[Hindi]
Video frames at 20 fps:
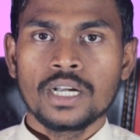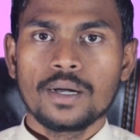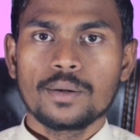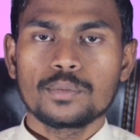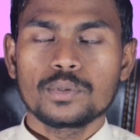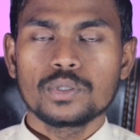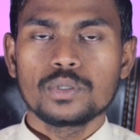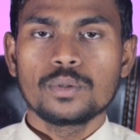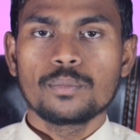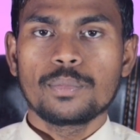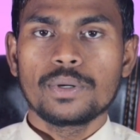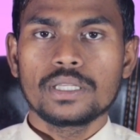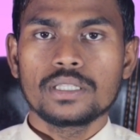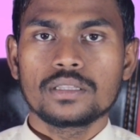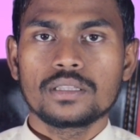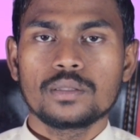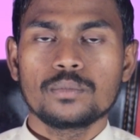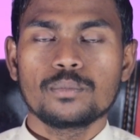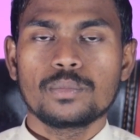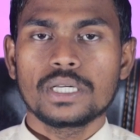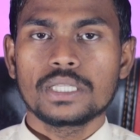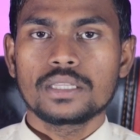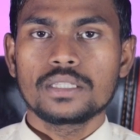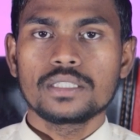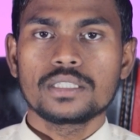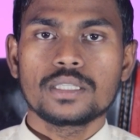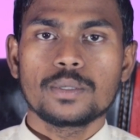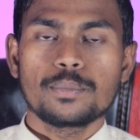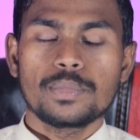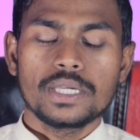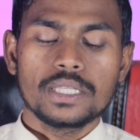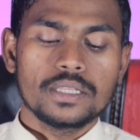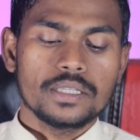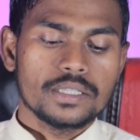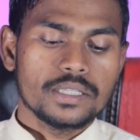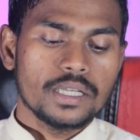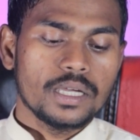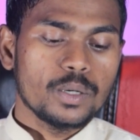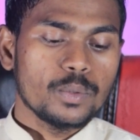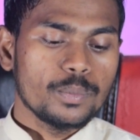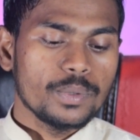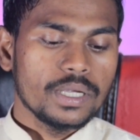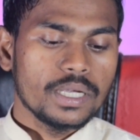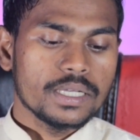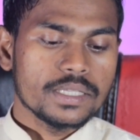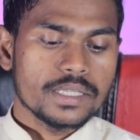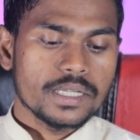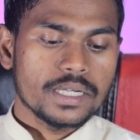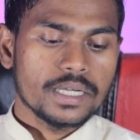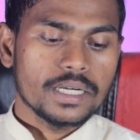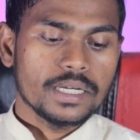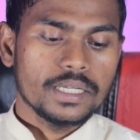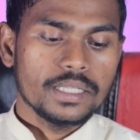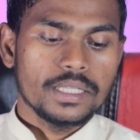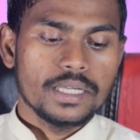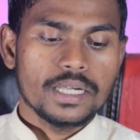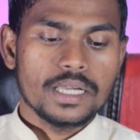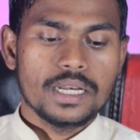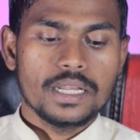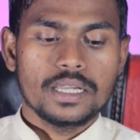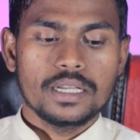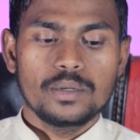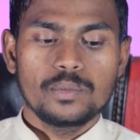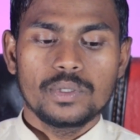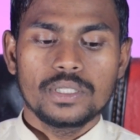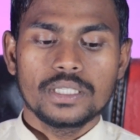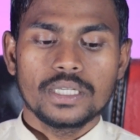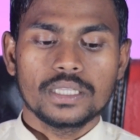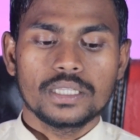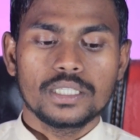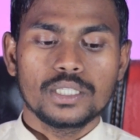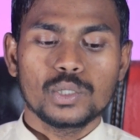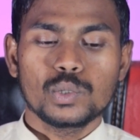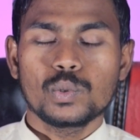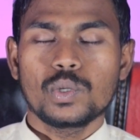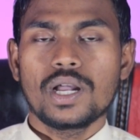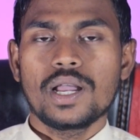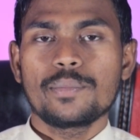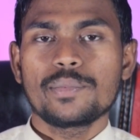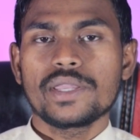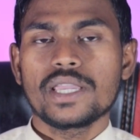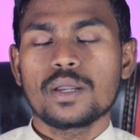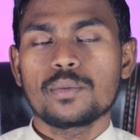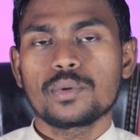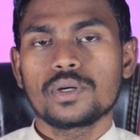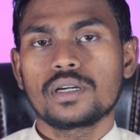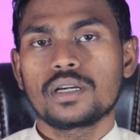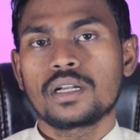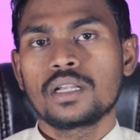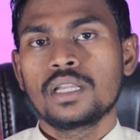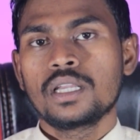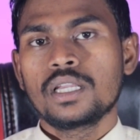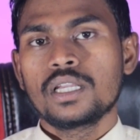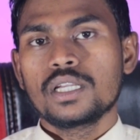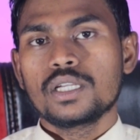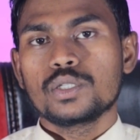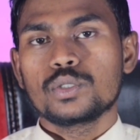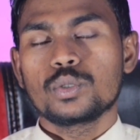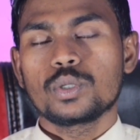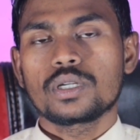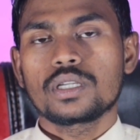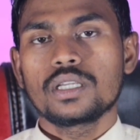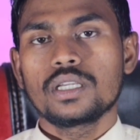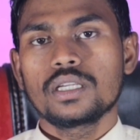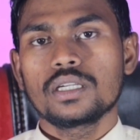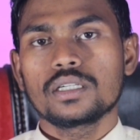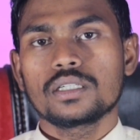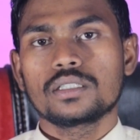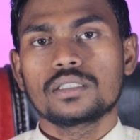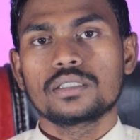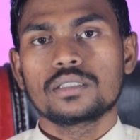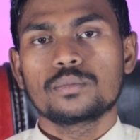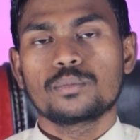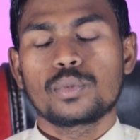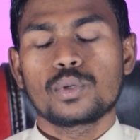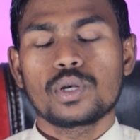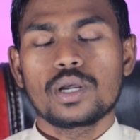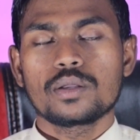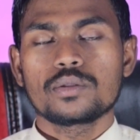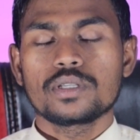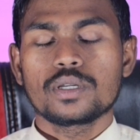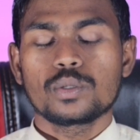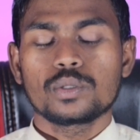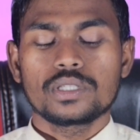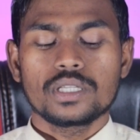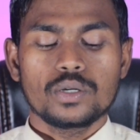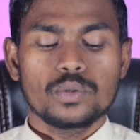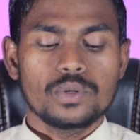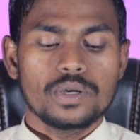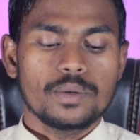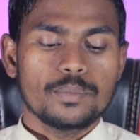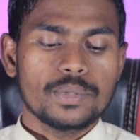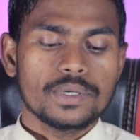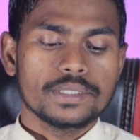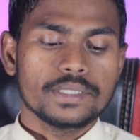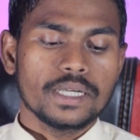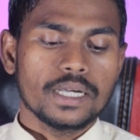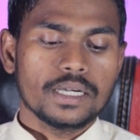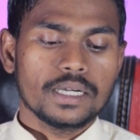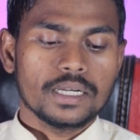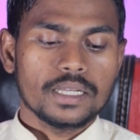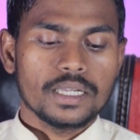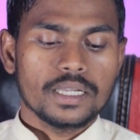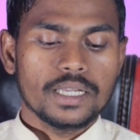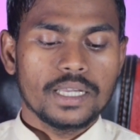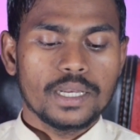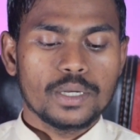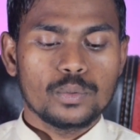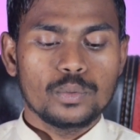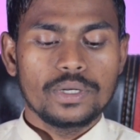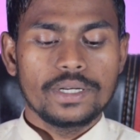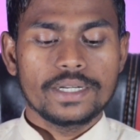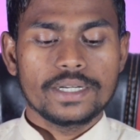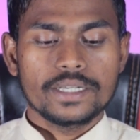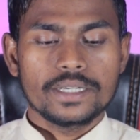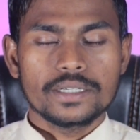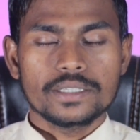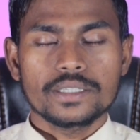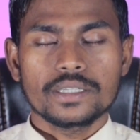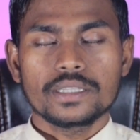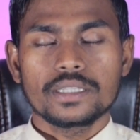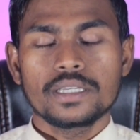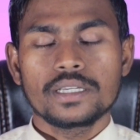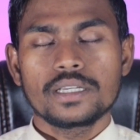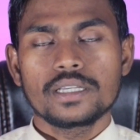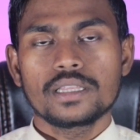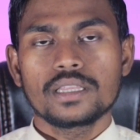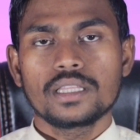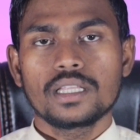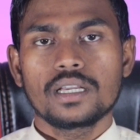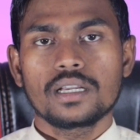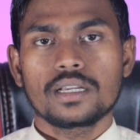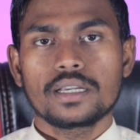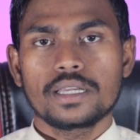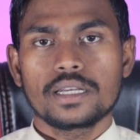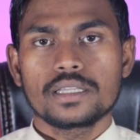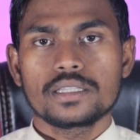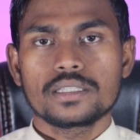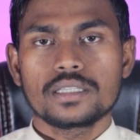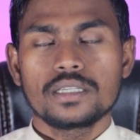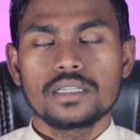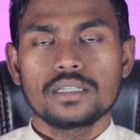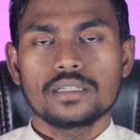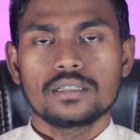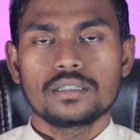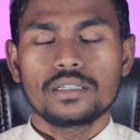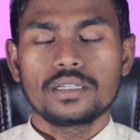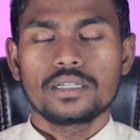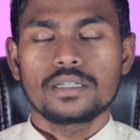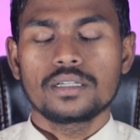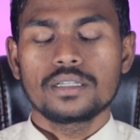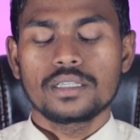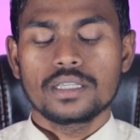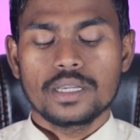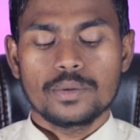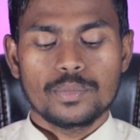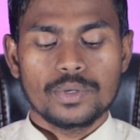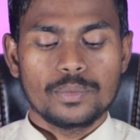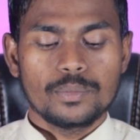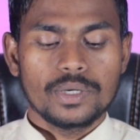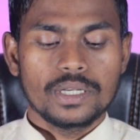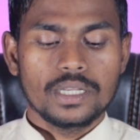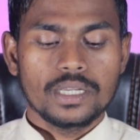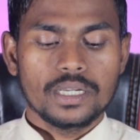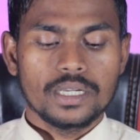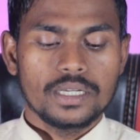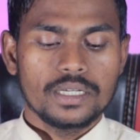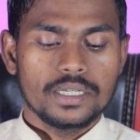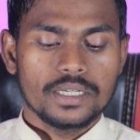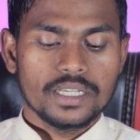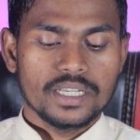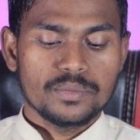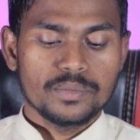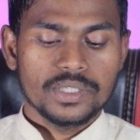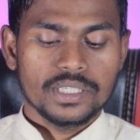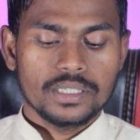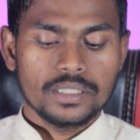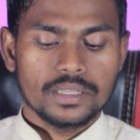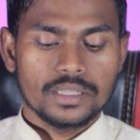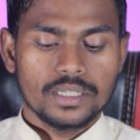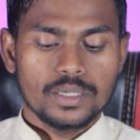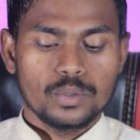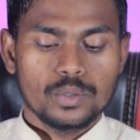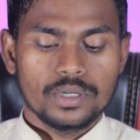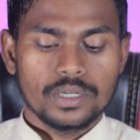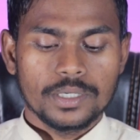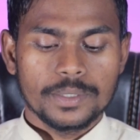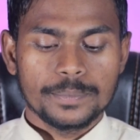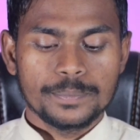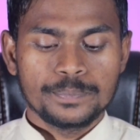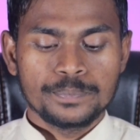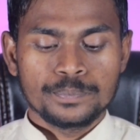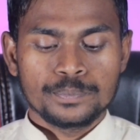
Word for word: आपको बत्तीस से पैंतीस हज़ार रुपये ऐसे करके देखने के लिए मिल जाते हैं तो आप यहाँ पर जो कि ब्राउज़र होता है वहाँ पर जा कर के कैलकुलेट कर सकते हैं कितना करेंसी रेट यहाँ पर बनेगा इंडिया में कितना होगा